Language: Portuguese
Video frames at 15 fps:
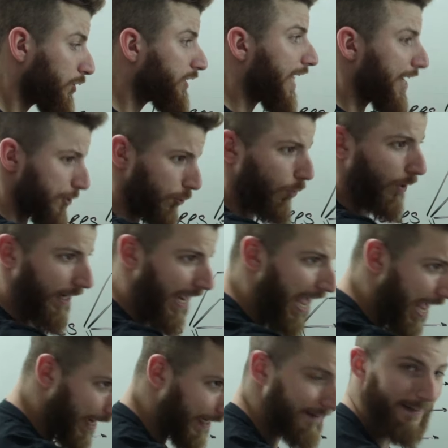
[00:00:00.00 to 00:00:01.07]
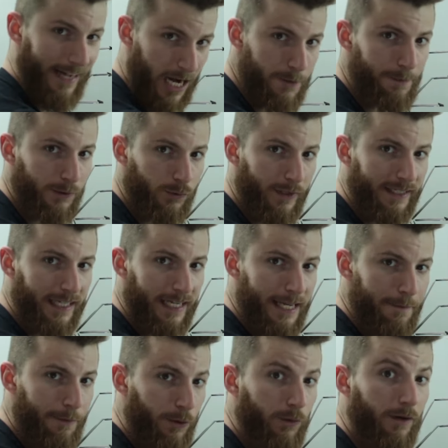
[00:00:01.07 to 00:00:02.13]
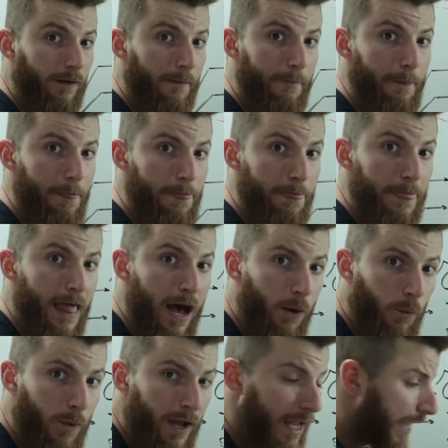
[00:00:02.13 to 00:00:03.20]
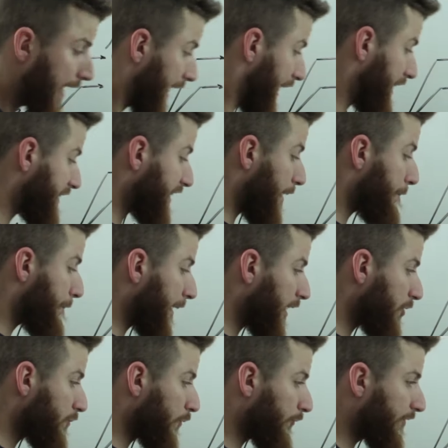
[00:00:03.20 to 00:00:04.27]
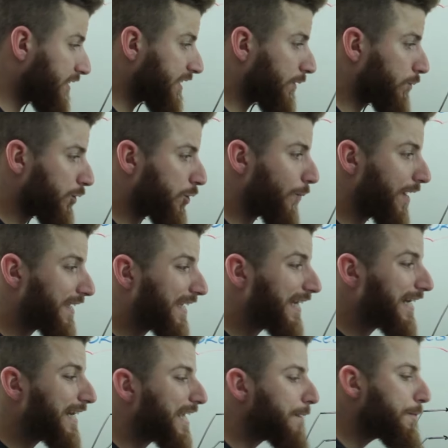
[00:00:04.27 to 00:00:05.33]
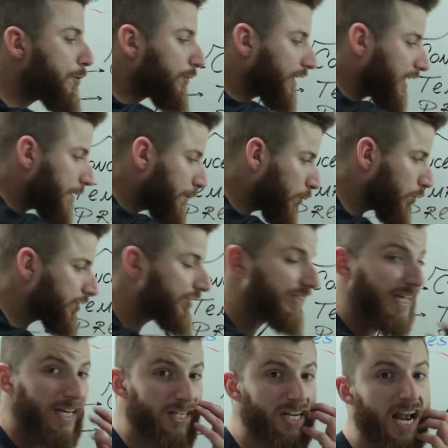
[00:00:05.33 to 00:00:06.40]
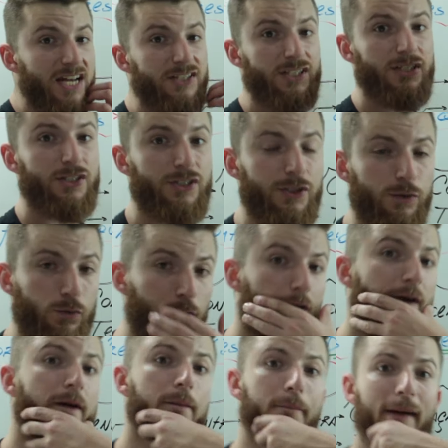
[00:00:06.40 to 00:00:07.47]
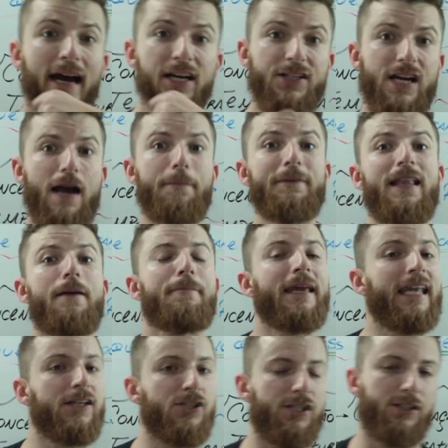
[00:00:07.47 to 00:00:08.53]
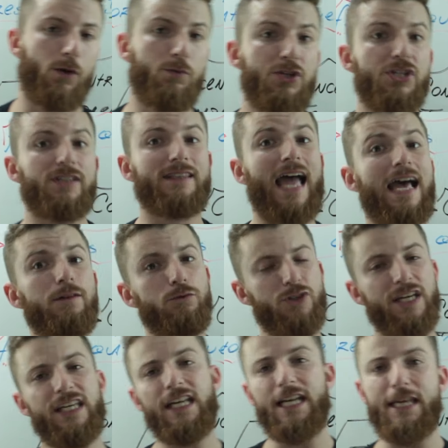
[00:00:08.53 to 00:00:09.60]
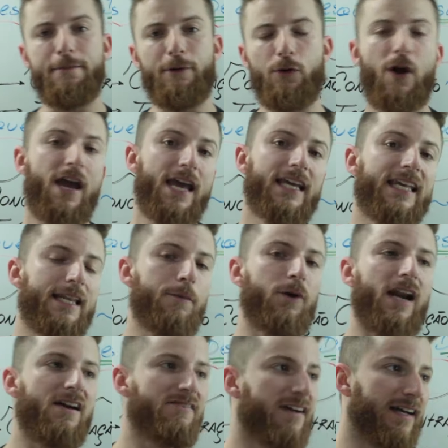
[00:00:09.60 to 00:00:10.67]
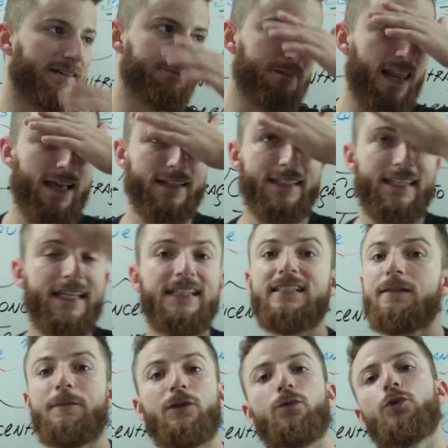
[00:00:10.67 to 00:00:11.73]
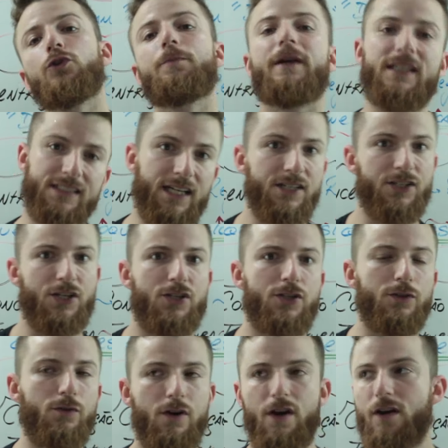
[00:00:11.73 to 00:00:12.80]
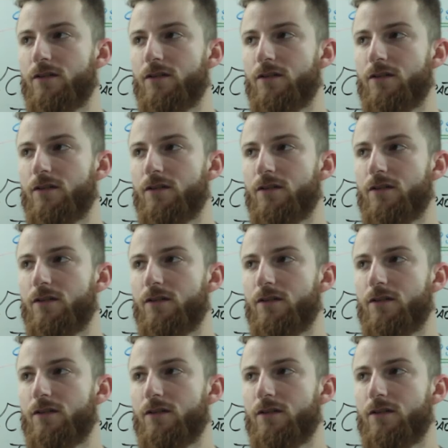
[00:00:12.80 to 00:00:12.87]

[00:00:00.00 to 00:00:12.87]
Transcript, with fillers: deslocar, entre aspas, o equilíbrio? Não. Eles apenas vão fazer com que o equilíbrio químico seja atingido mais rapidamente. Então, o estado de equilíbrio que demorava, sei lá, 15 minutos para ser atingido,